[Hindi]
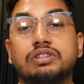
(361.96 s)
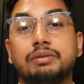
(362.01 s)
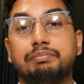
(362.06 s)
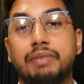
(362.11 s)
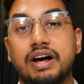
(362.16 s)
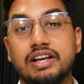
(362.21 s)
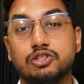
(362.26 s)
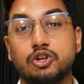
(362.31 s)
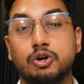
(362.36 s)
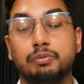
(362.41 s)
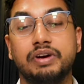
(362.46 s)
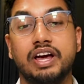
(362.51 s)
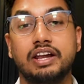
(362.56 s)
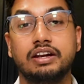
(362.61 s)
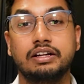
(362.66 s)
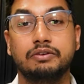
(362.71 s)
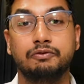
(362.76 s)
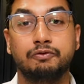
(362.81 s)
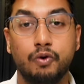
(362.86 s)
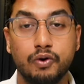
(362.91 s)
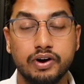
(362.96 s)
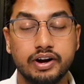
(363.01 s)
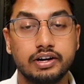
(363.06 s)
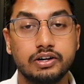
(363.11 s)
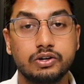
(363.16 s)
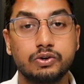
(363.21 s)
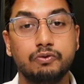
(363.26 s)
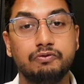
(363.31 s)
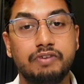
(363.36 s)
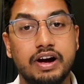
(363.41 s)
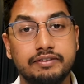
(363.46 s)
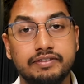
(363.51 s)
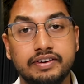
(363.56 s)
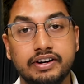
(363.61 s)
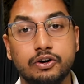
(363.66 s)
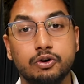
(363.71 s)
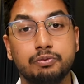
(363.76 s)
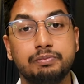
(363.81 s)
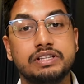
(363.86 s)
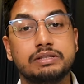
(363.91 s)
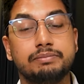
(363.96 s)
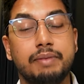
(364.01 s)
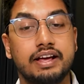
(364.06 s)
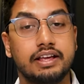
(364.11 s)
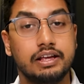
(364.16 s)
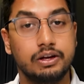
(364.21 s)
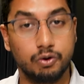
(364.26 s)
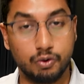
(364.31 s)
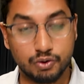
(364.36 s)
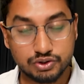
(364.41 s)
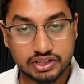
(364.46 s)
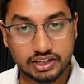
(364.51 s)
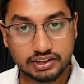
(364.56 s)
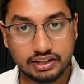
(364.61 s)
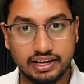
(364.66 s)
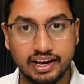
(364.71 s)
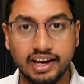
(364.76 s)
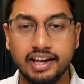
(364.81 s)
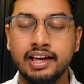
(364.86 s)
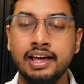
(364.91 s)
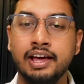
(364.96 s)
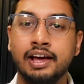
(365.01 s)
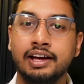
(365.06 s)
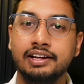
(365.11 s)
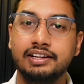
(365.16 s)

से पांच सौ रुपए यानी 400 टू 500 रुपीस महंगी हो सकती है